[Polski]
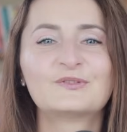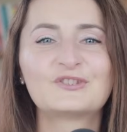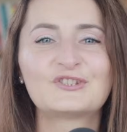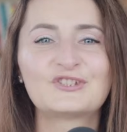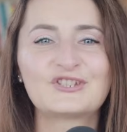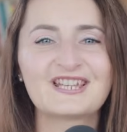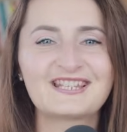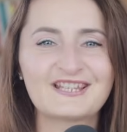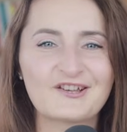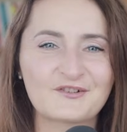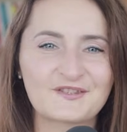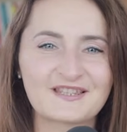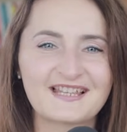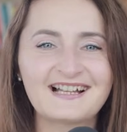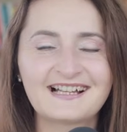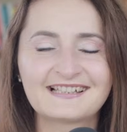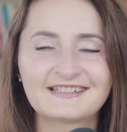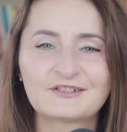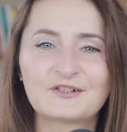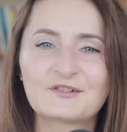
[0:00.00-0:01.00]
Trzecia
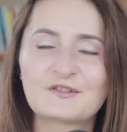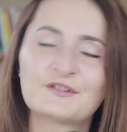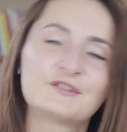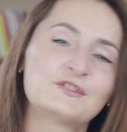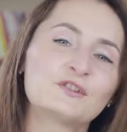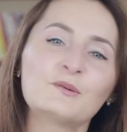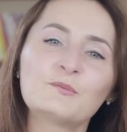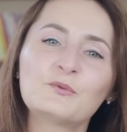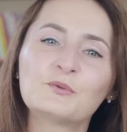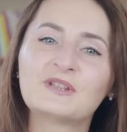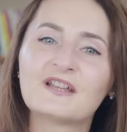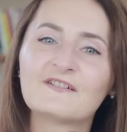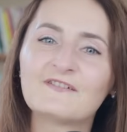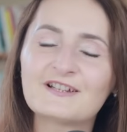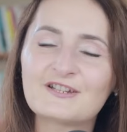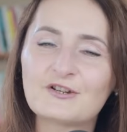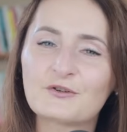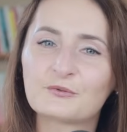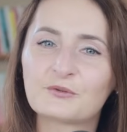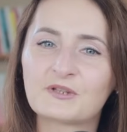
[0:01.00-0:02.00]
oznaka tego syndromu
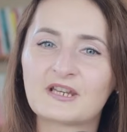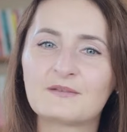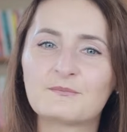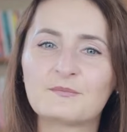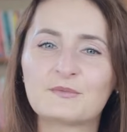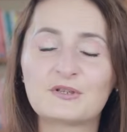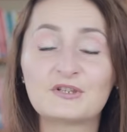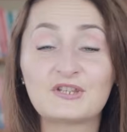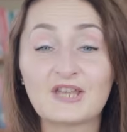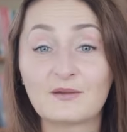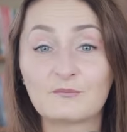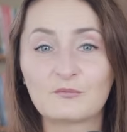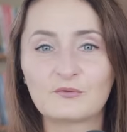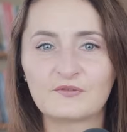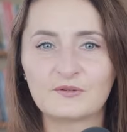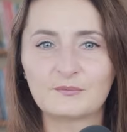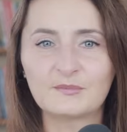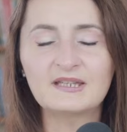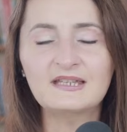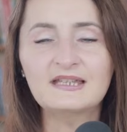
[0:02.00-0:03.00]
udawacza, o której dzisiaj
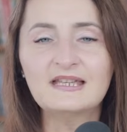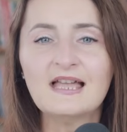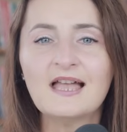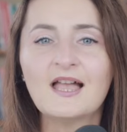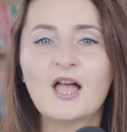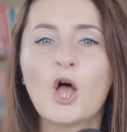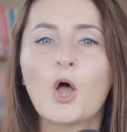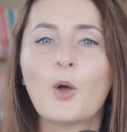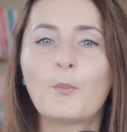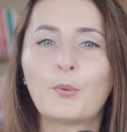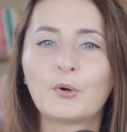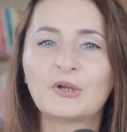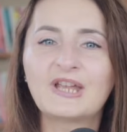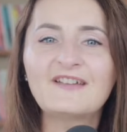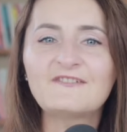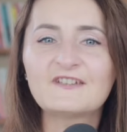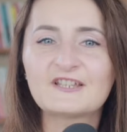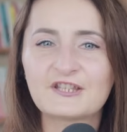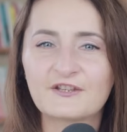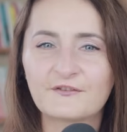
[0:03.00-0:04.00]
mówimy,
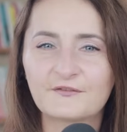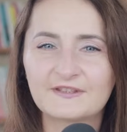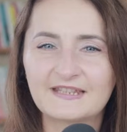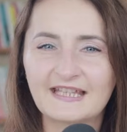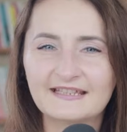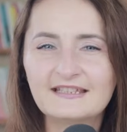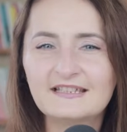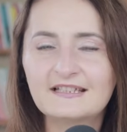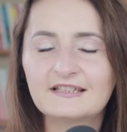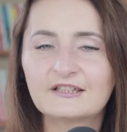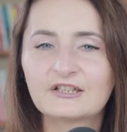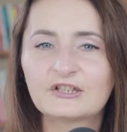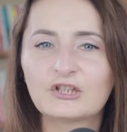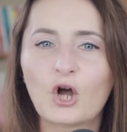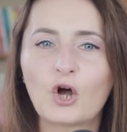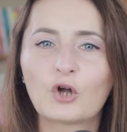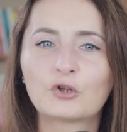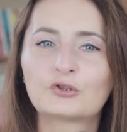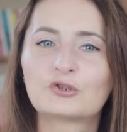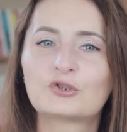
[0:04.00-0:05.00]
pojawia się wtedy,
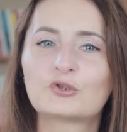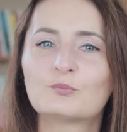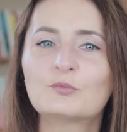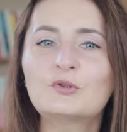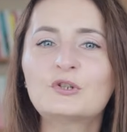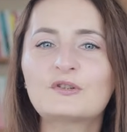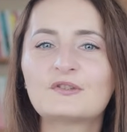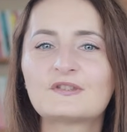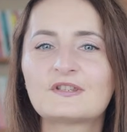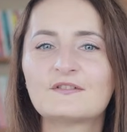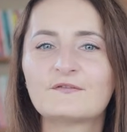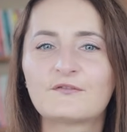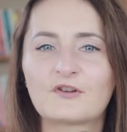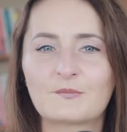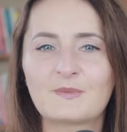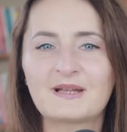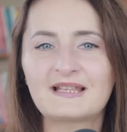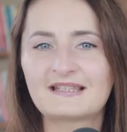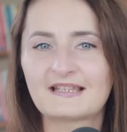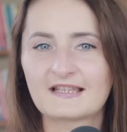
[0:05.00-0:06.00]
gdy otrzymując
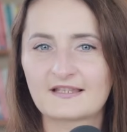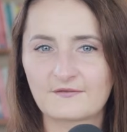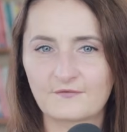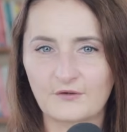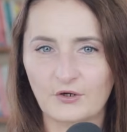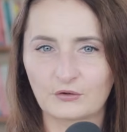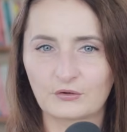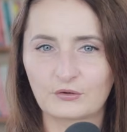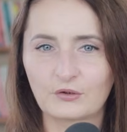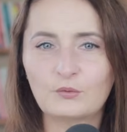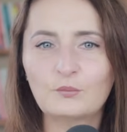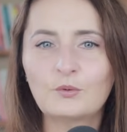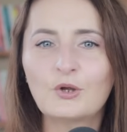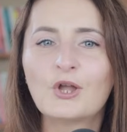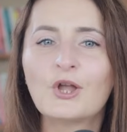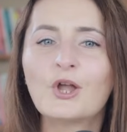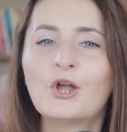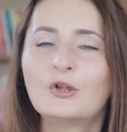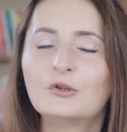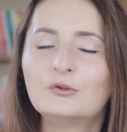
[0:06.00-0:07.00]
informację zwrotną,
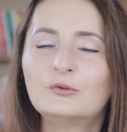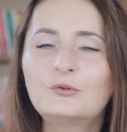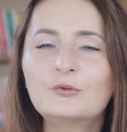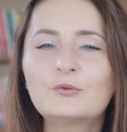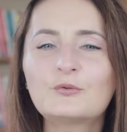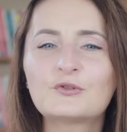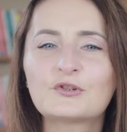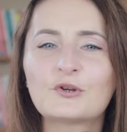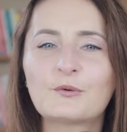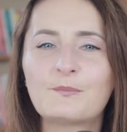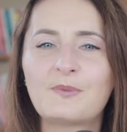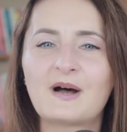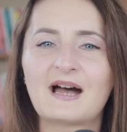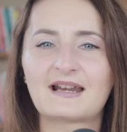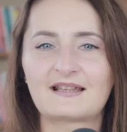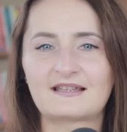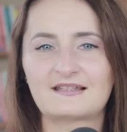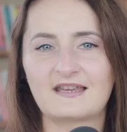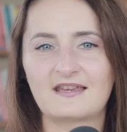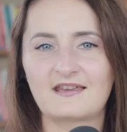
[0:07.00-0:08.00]
dużo
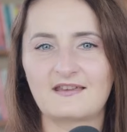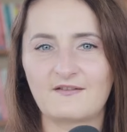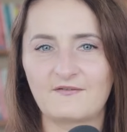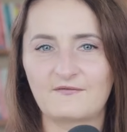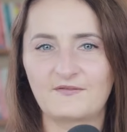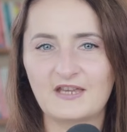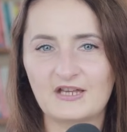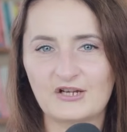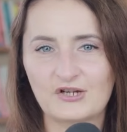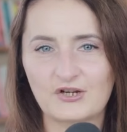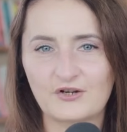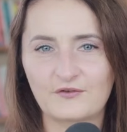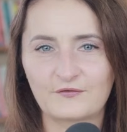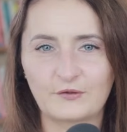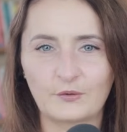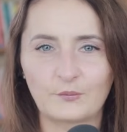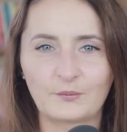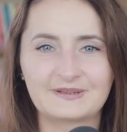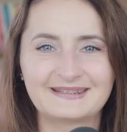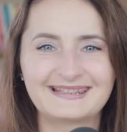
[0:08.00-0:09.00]
bardziej wierzysz w
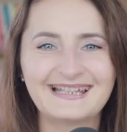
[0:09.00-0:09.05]
tą